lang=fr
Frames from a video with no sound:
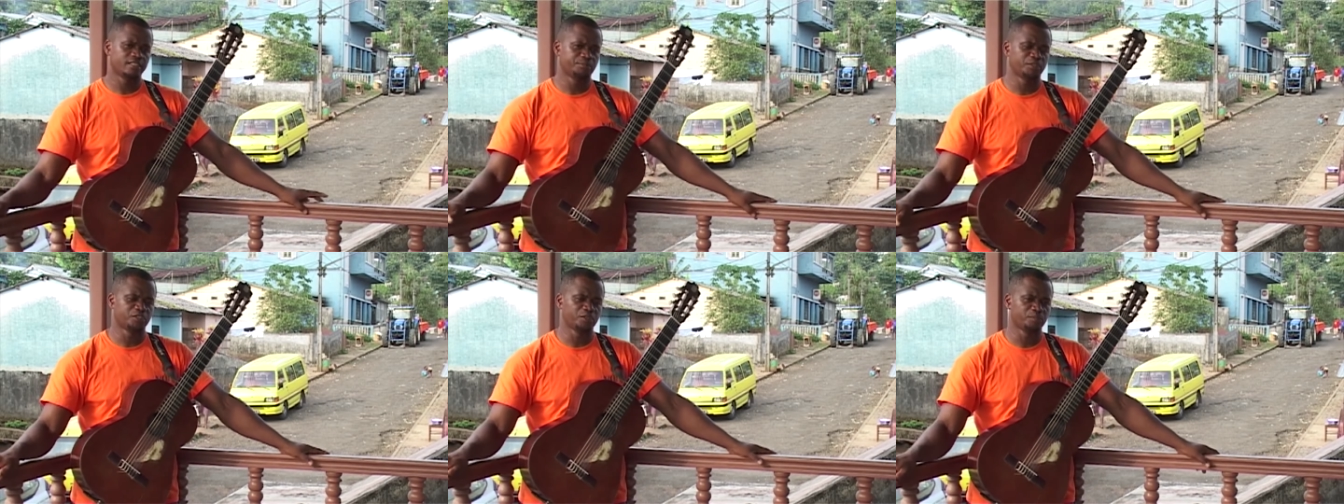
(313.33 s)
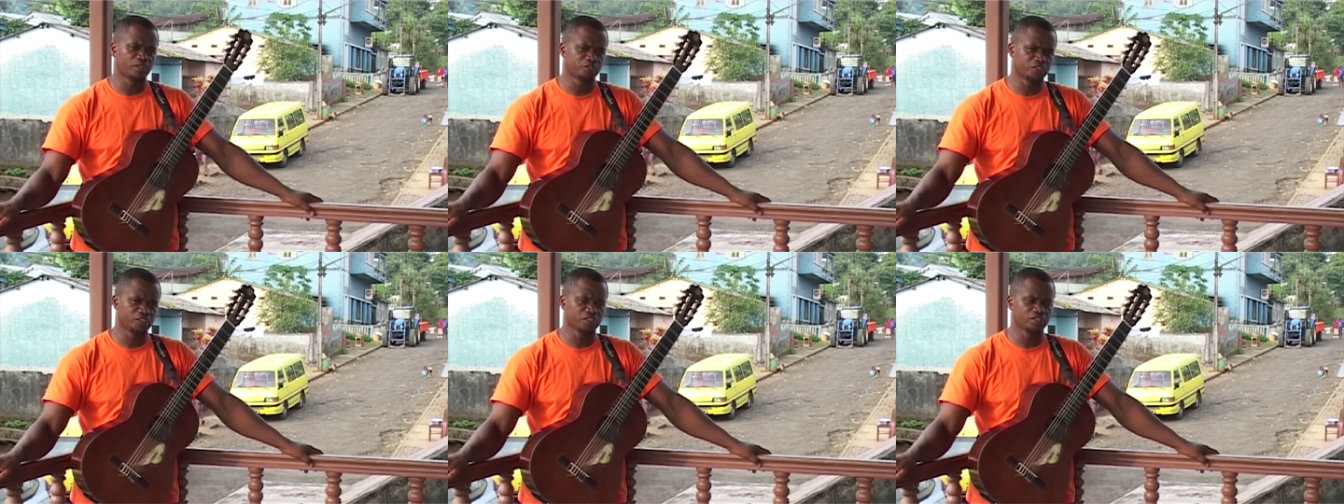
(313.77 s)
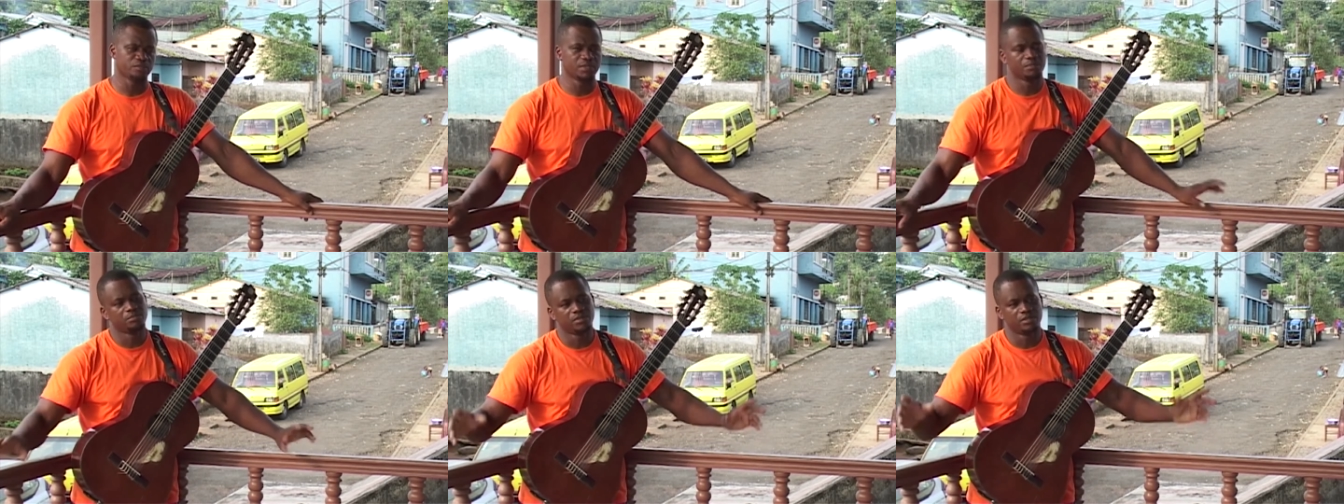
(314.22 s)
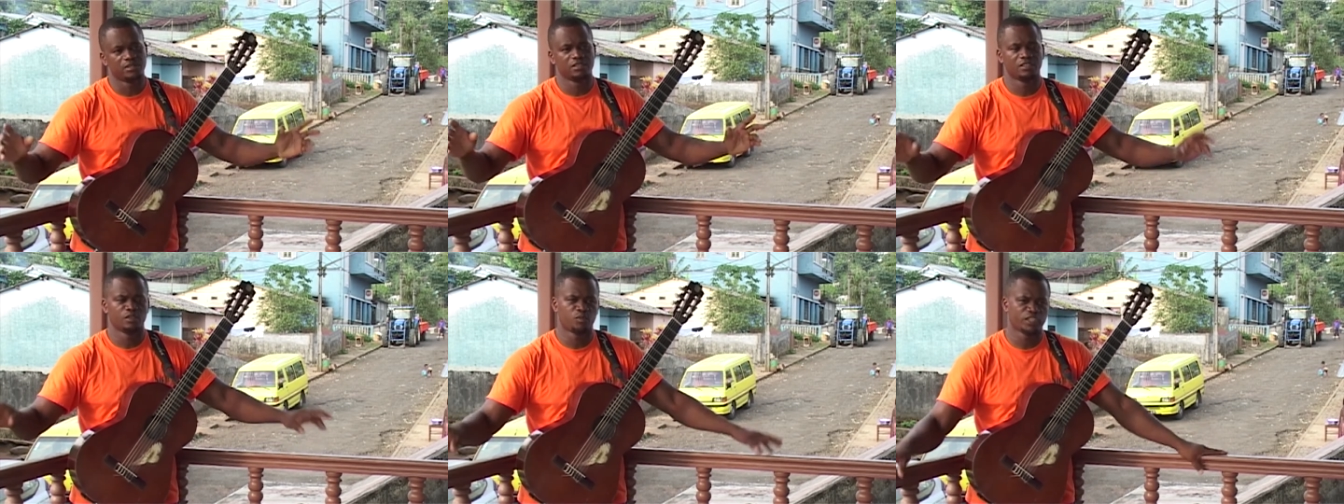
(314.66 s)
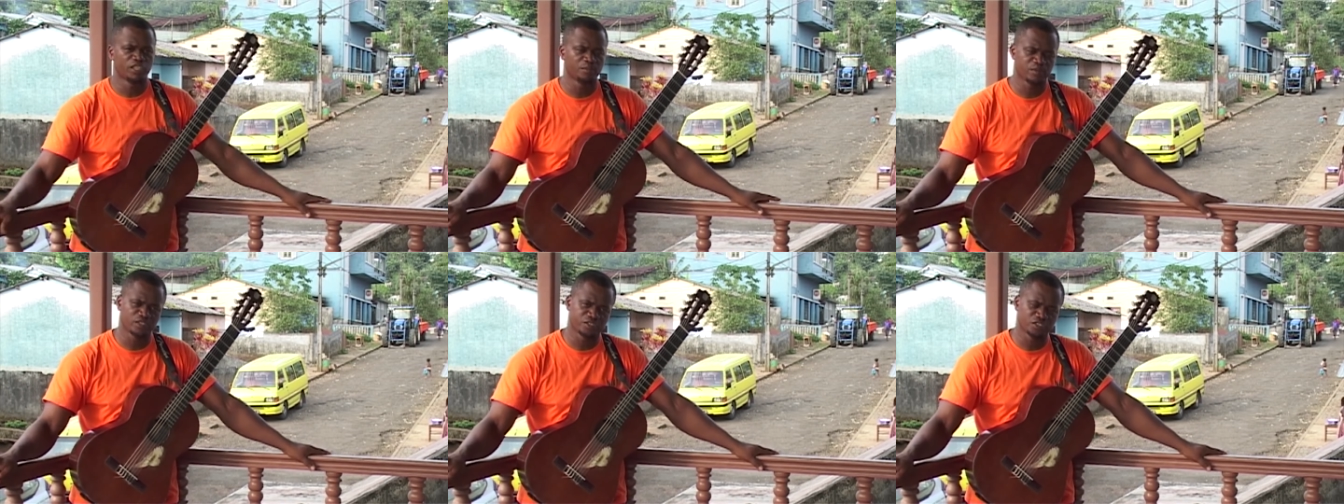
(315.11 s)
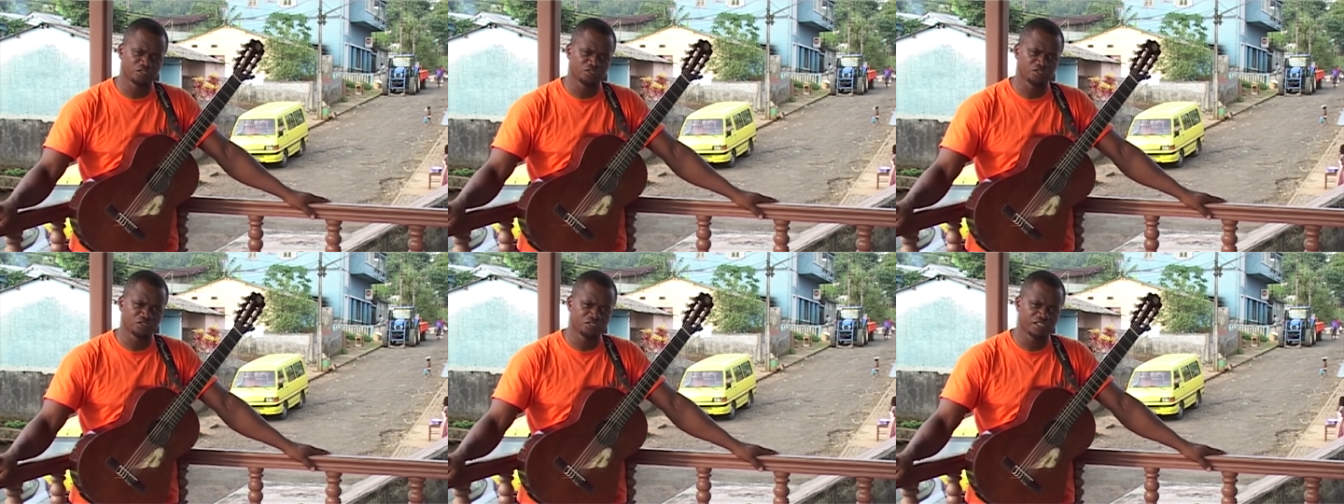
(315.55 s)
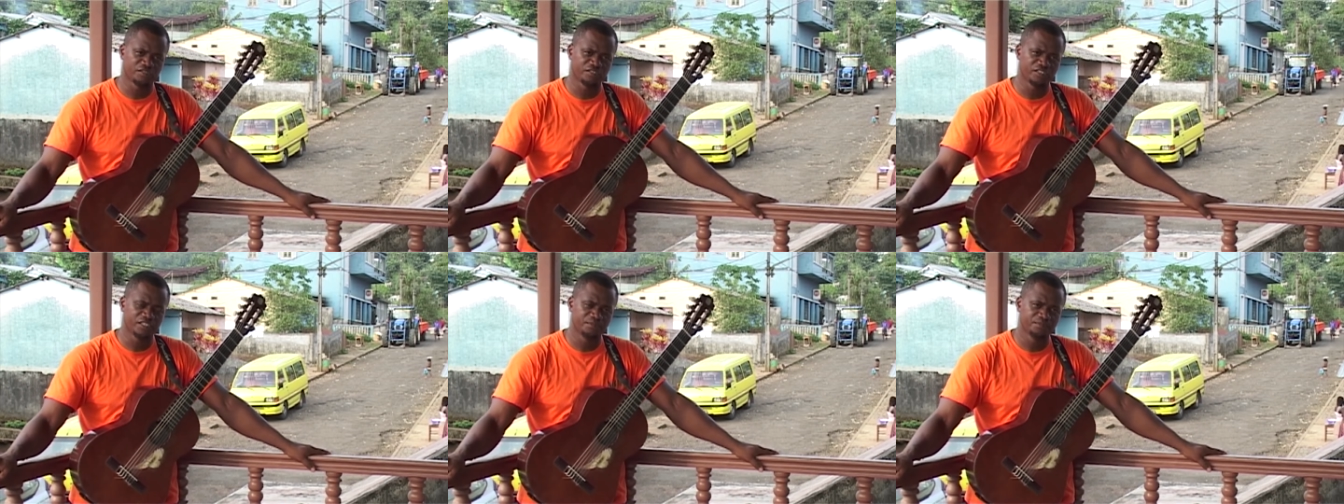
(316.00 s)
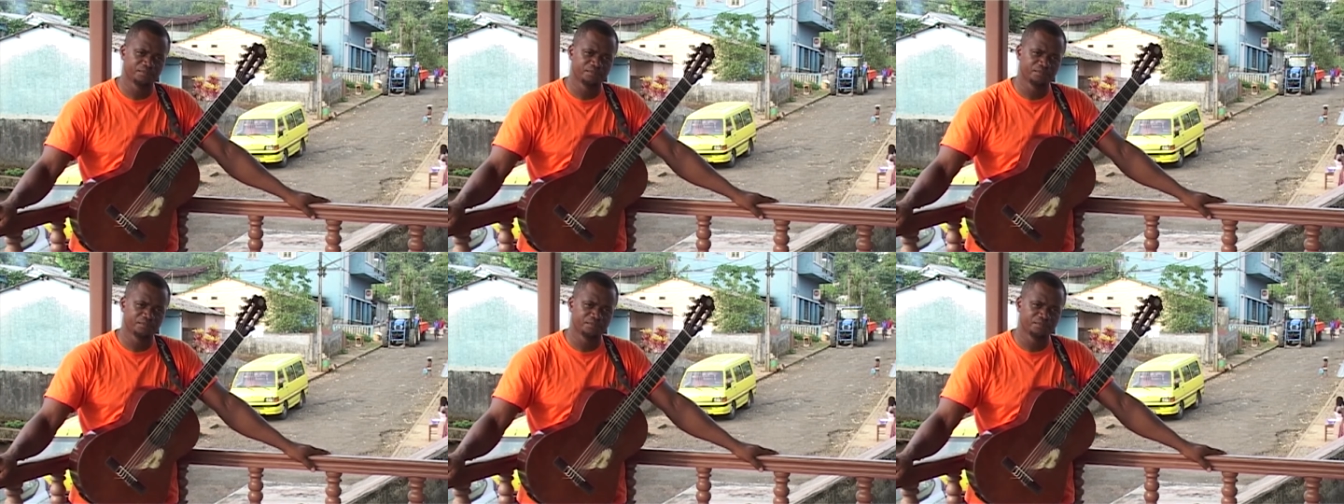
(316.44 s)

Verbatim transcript: les, petits planteurs, même euh, les moyens planteurs de, café.